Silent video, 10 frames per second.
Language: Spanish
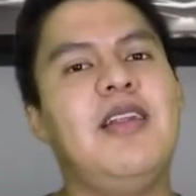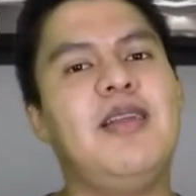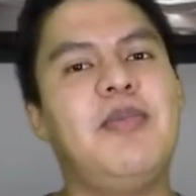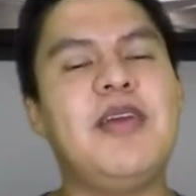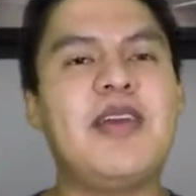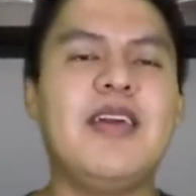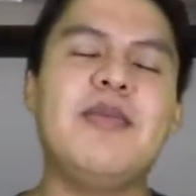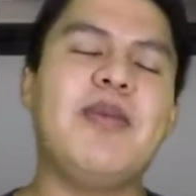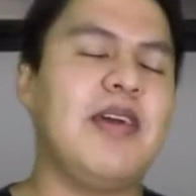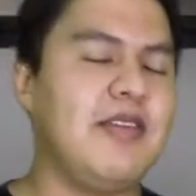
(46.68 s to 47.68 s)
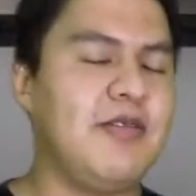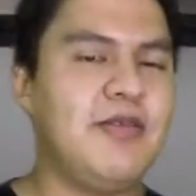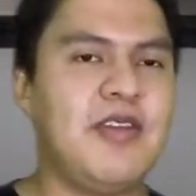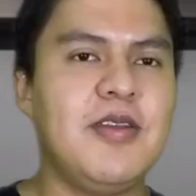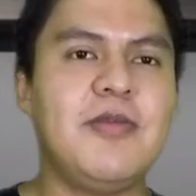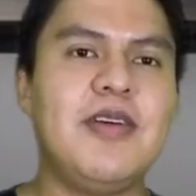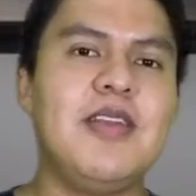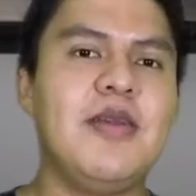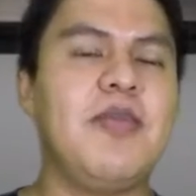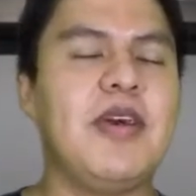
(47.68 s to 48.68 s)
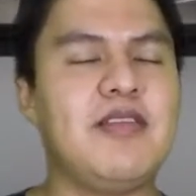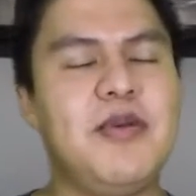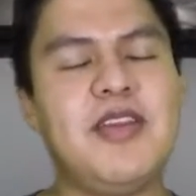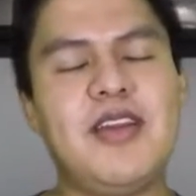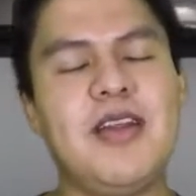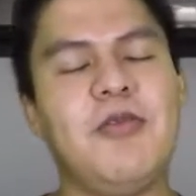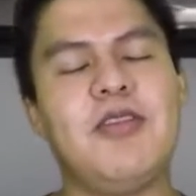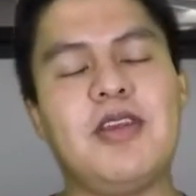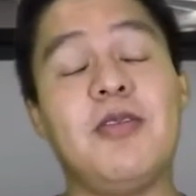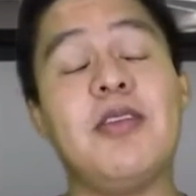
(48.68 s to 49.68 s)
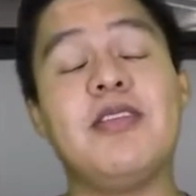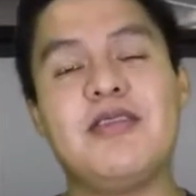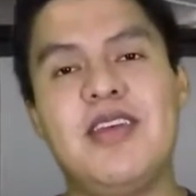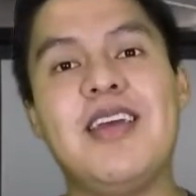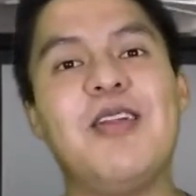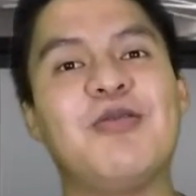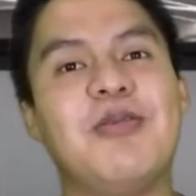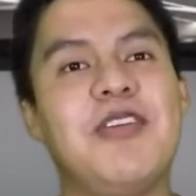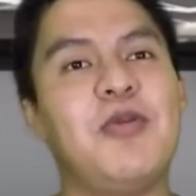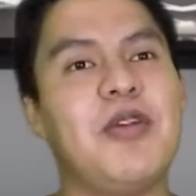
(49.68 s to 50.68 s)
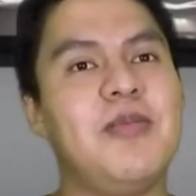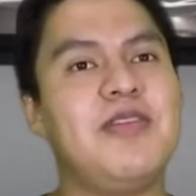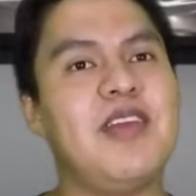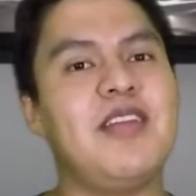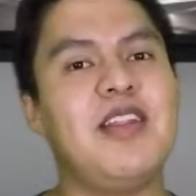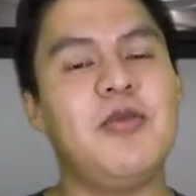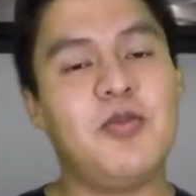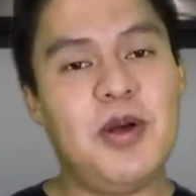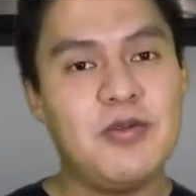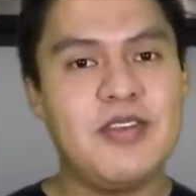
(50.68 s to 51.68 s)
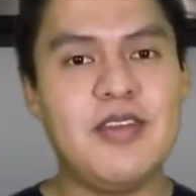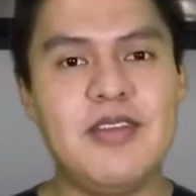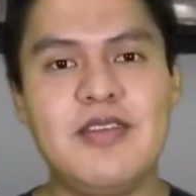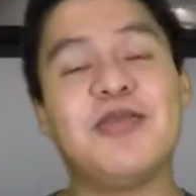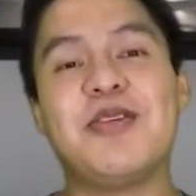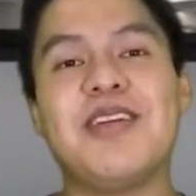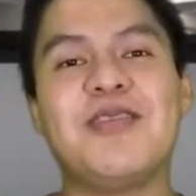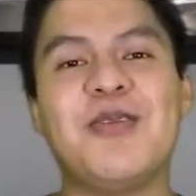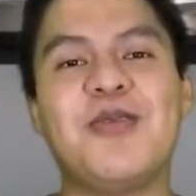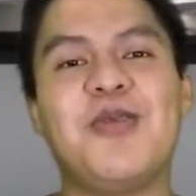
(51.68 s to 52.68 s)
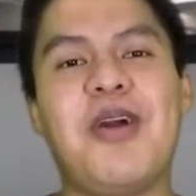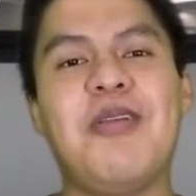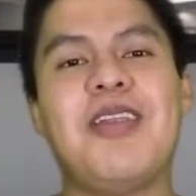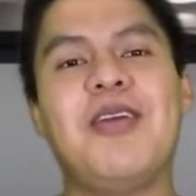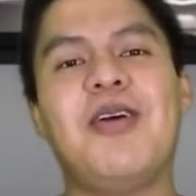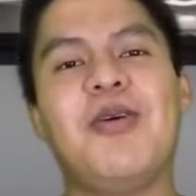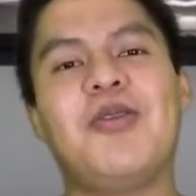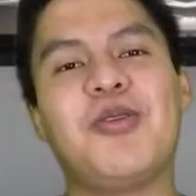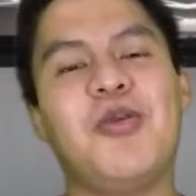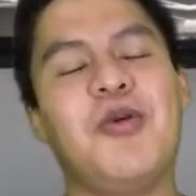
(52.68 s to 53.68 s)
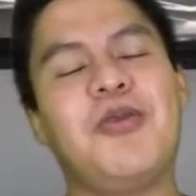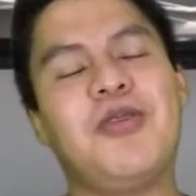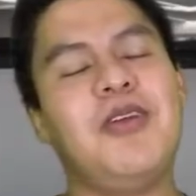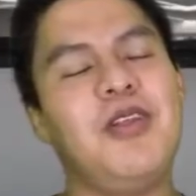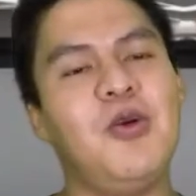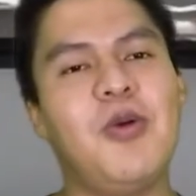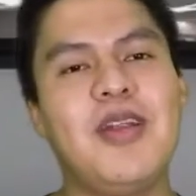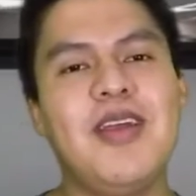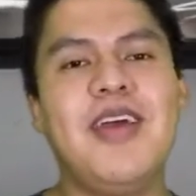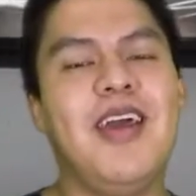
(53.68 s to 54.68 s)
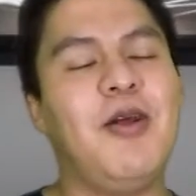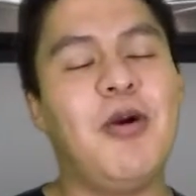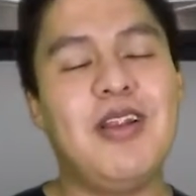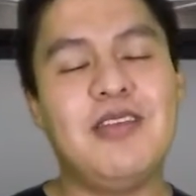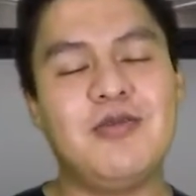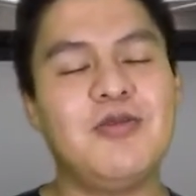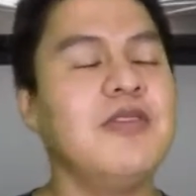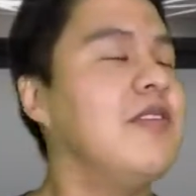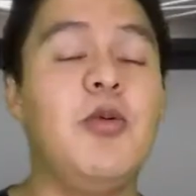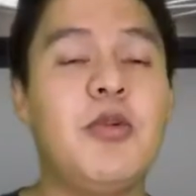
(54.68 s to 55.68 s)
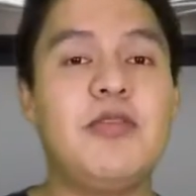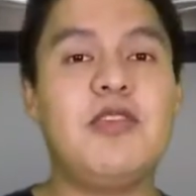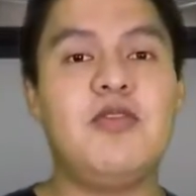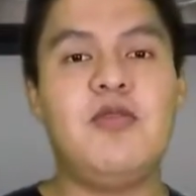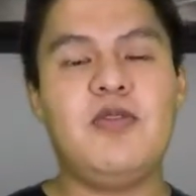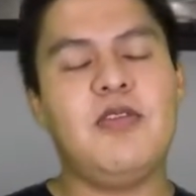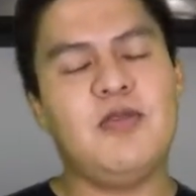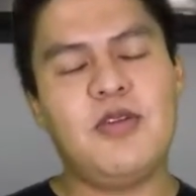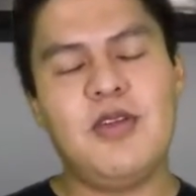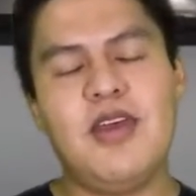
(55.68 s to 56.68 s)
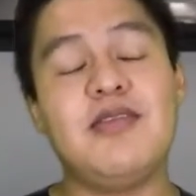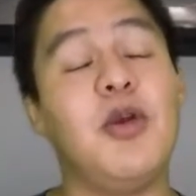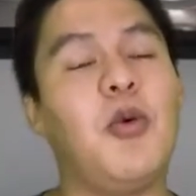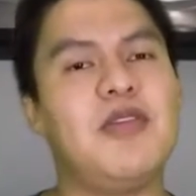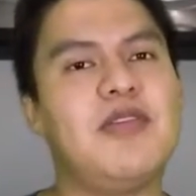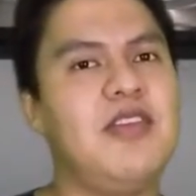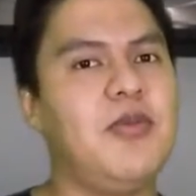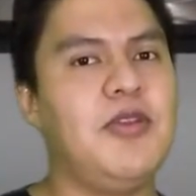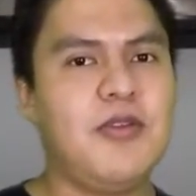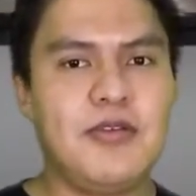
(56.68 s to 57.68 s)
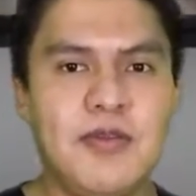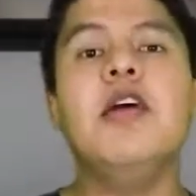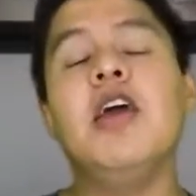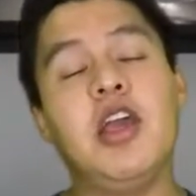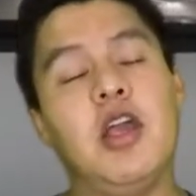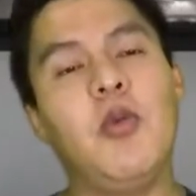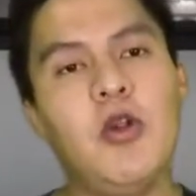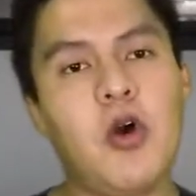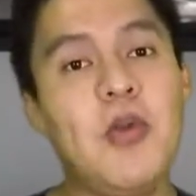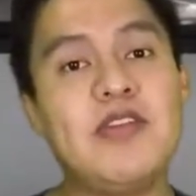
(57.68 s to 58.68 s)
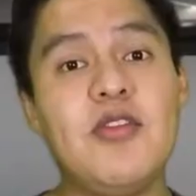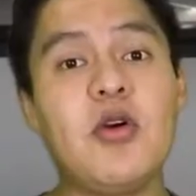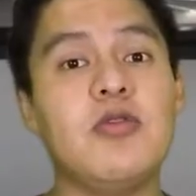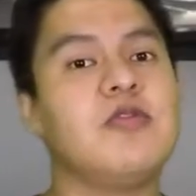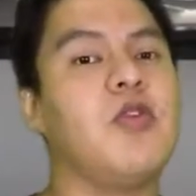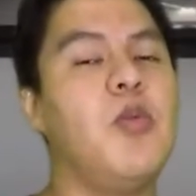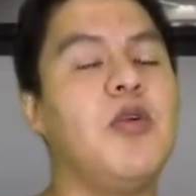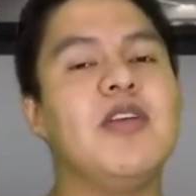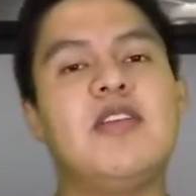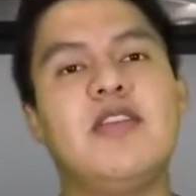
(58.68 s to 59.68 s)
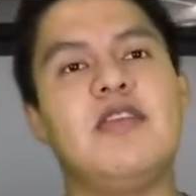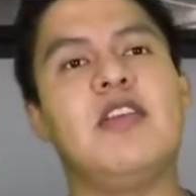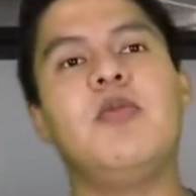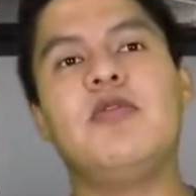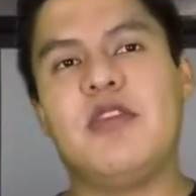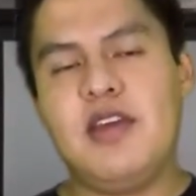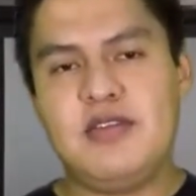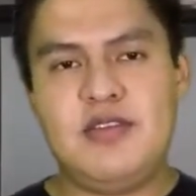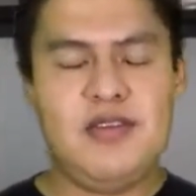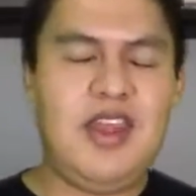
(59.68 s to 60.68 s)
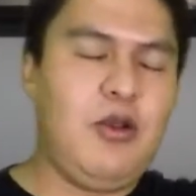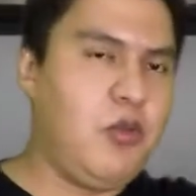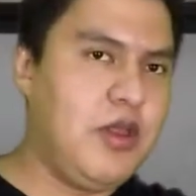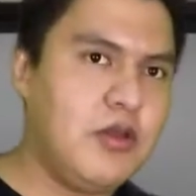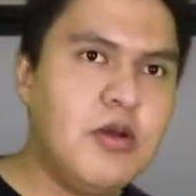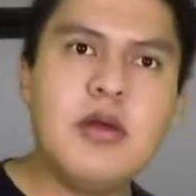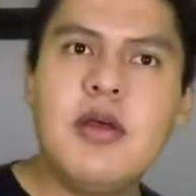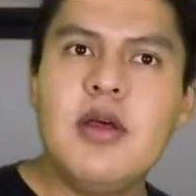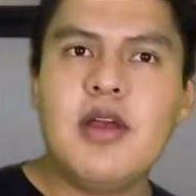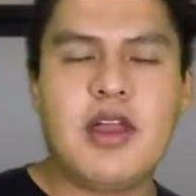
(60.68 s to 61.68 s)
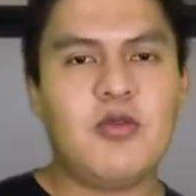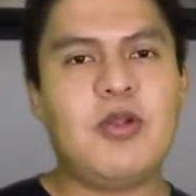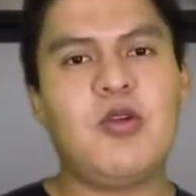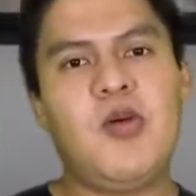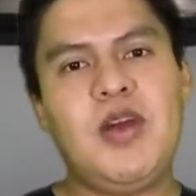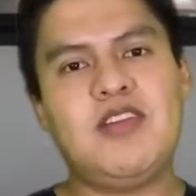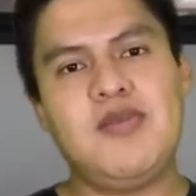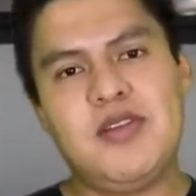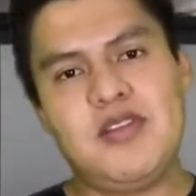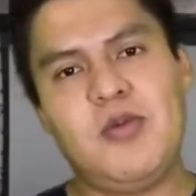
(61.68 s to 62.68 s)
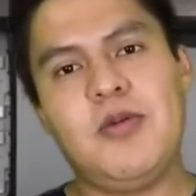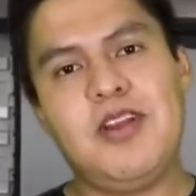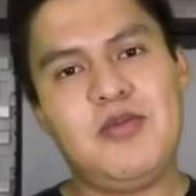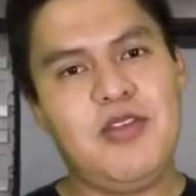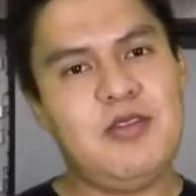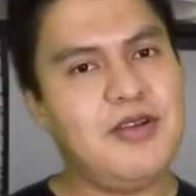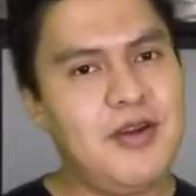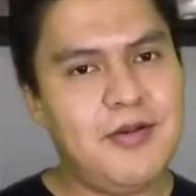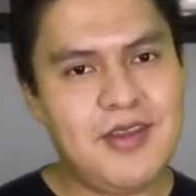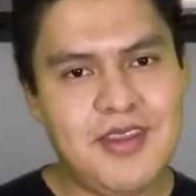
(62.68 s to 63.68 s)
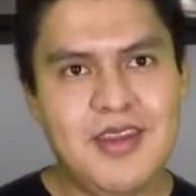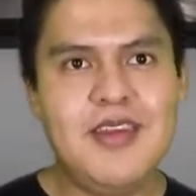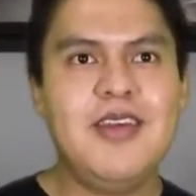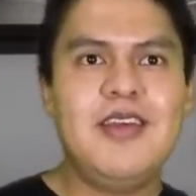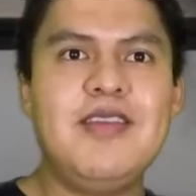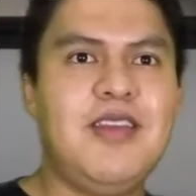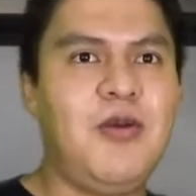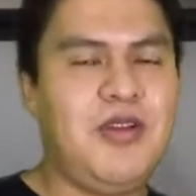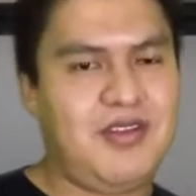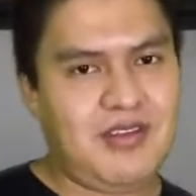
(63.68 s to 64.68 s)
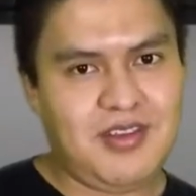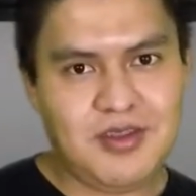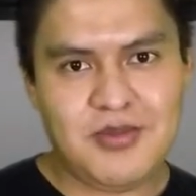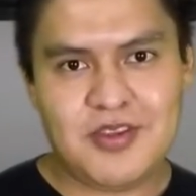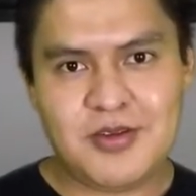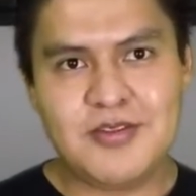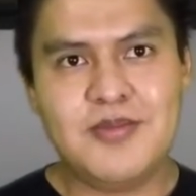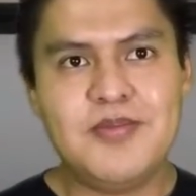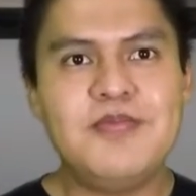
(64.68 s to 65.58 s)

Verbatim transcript: le piquen, para que se suscriban y para que se mantengan al contacto de este y los demás programas que tenemos para ustedes. En esta ocasión nos toca hablar de otro producto de NewWear, el cual es un... Y bueno, este es un fotoestudio de 50 centímetros. Y bueno, comenzando con sus componentes, tenemos que es de aluminio, que su altura máxima es, como bien les mencionaba, de 50 centímetros.